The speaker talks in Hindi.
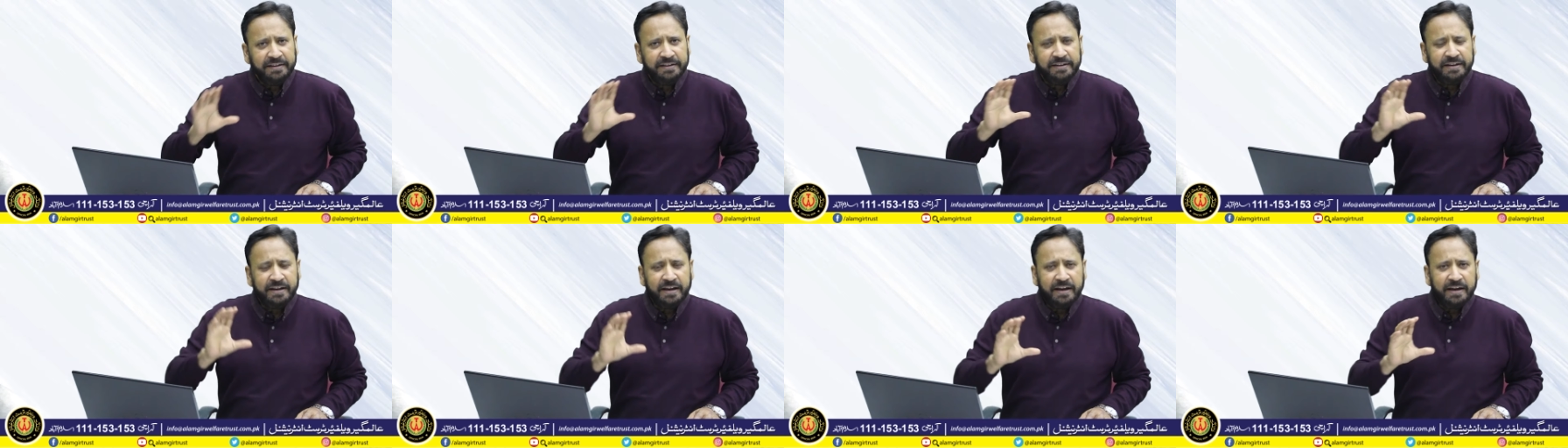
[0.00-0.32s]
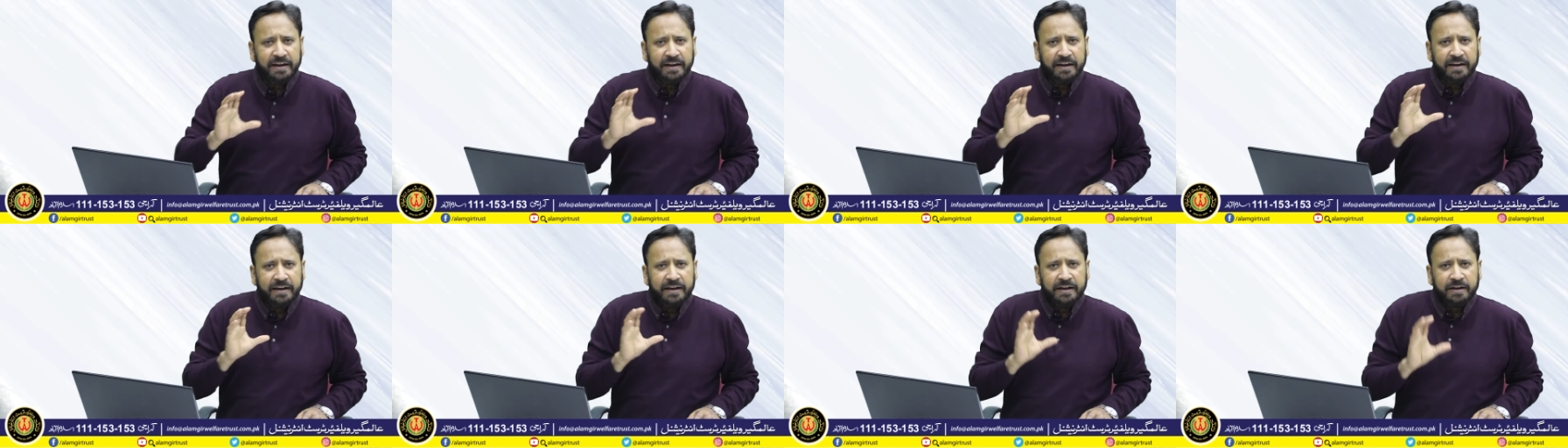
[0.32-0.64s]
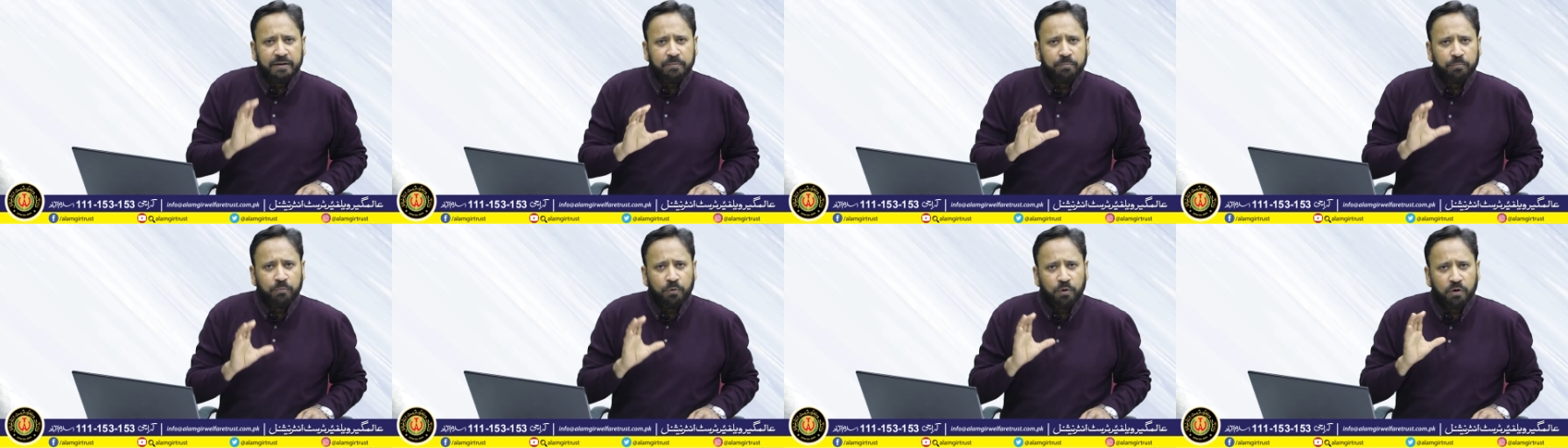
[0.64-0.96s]
ये
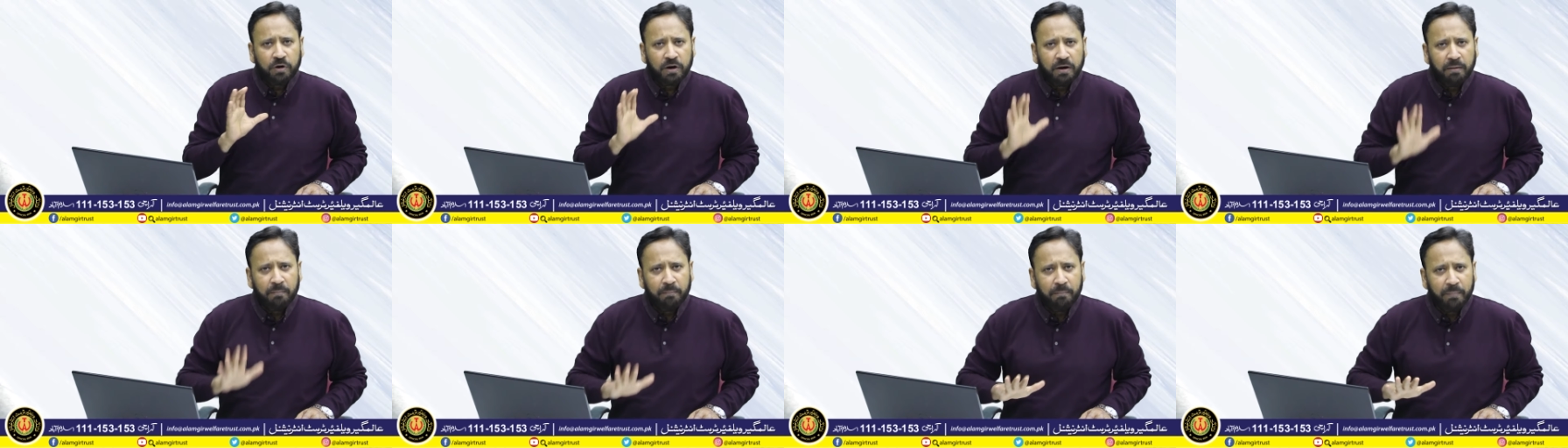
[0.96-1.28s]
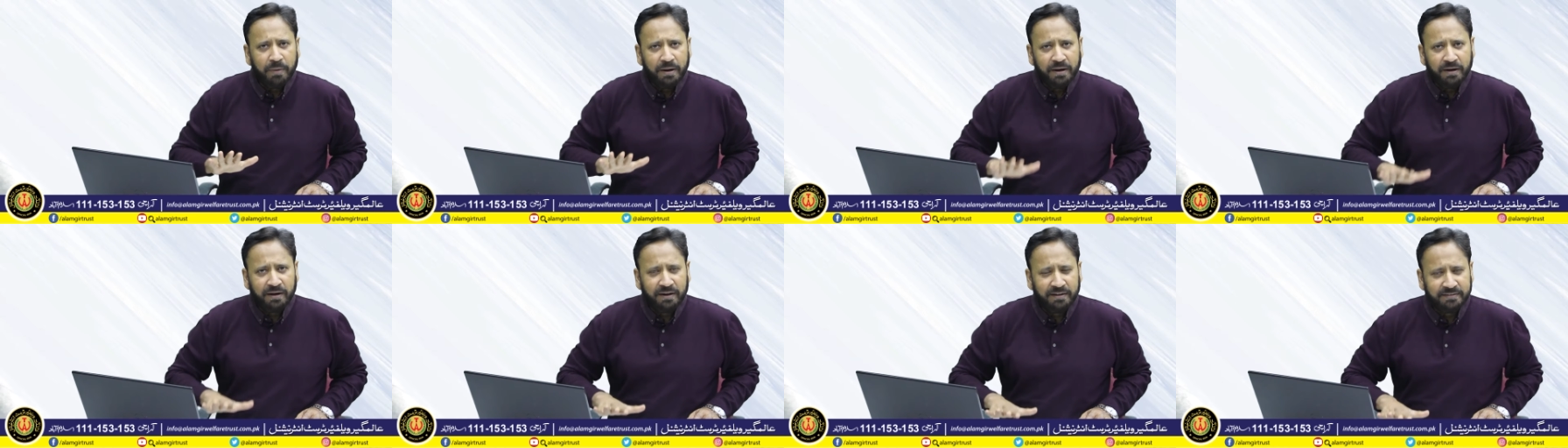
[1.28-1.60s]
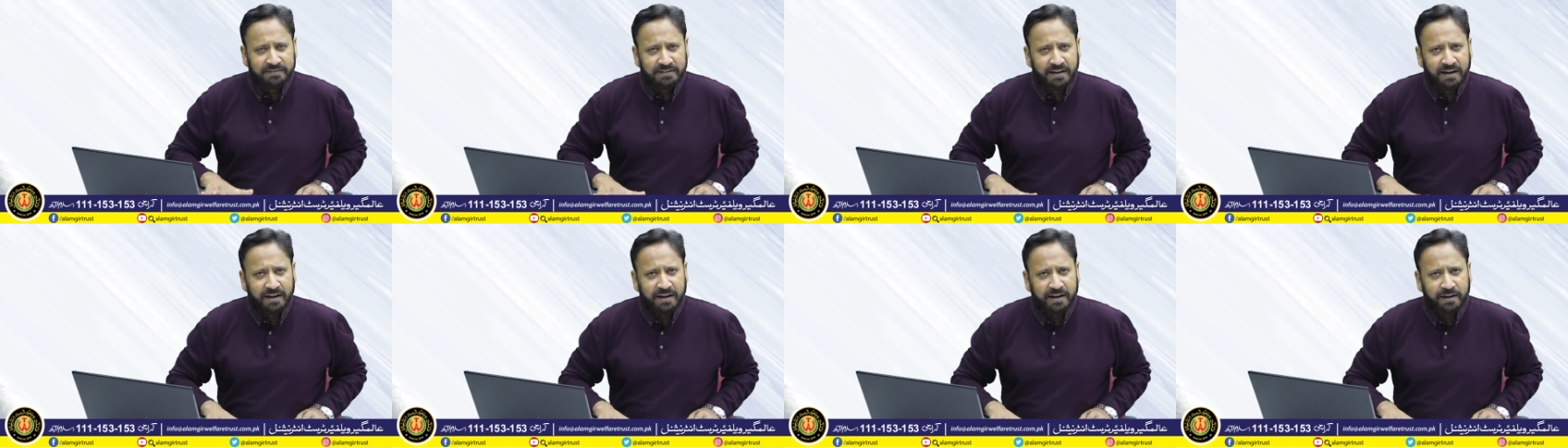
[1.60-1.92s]
एक मुकम्मल
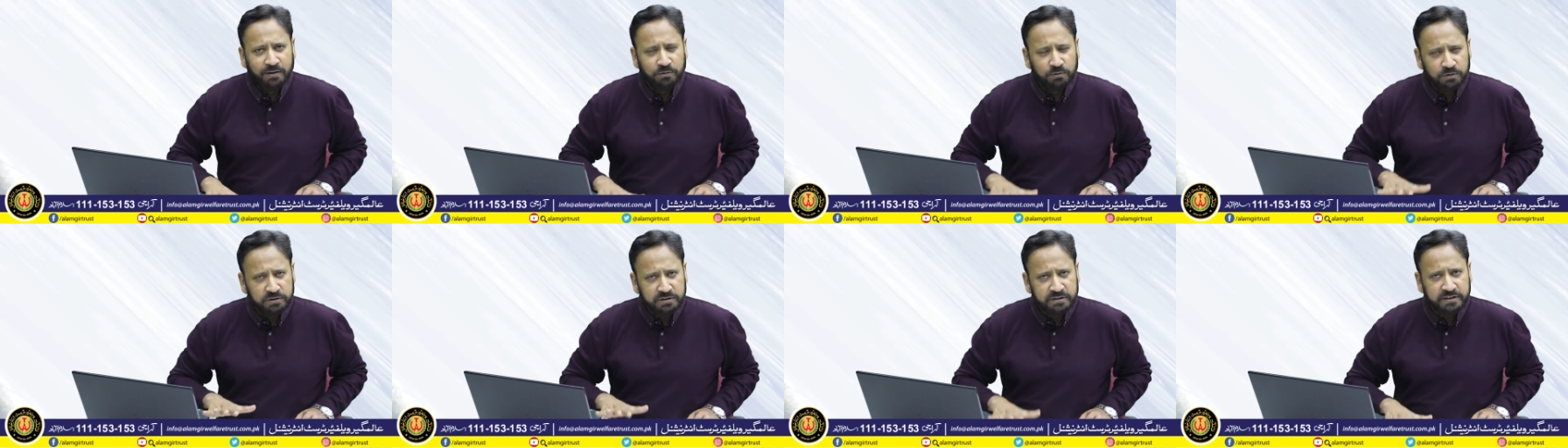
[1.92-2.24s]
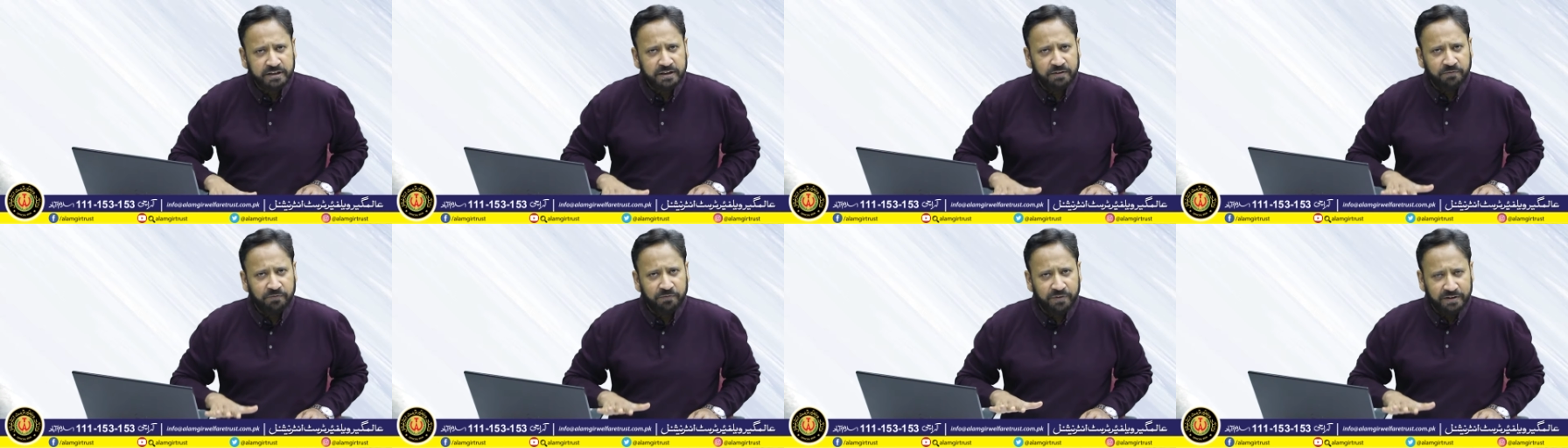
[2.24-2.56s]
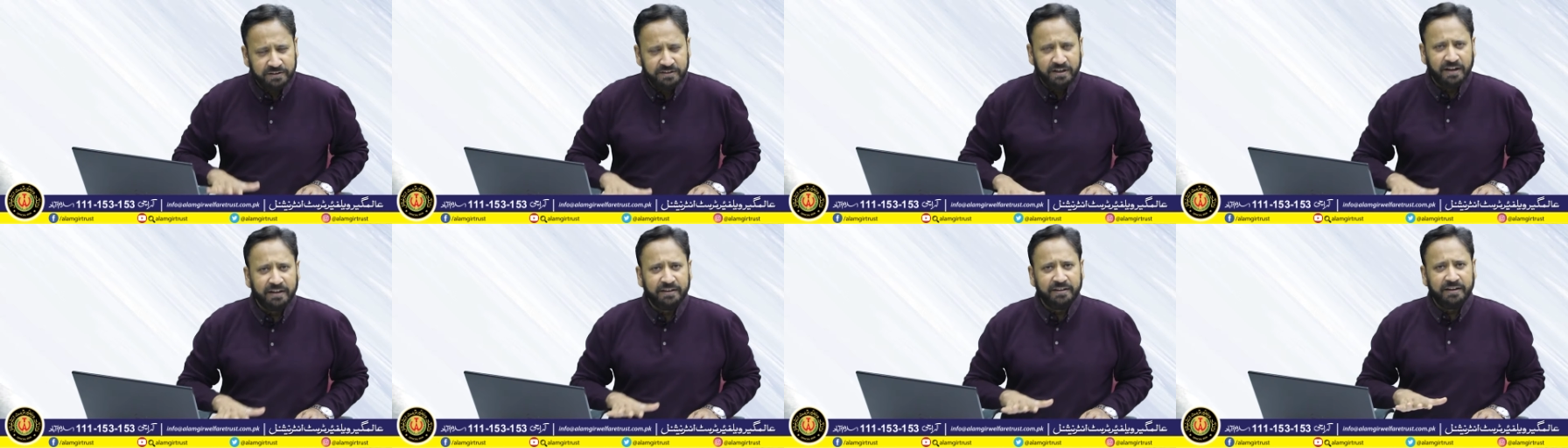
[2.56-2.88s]
गज़ा है उसकी
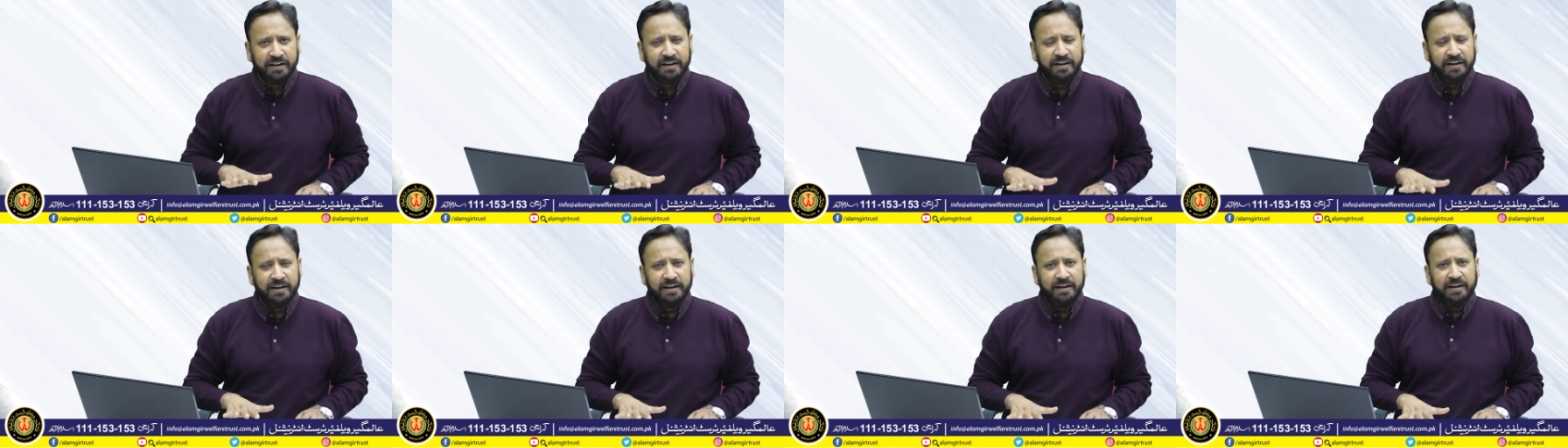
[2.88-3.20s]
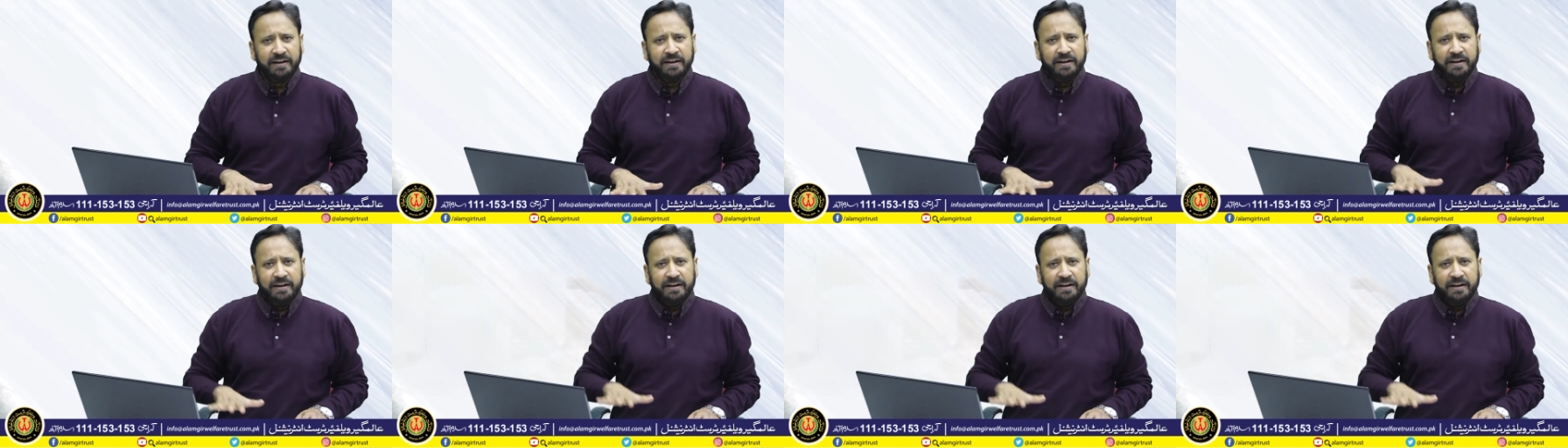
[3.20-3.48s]
वजह यह है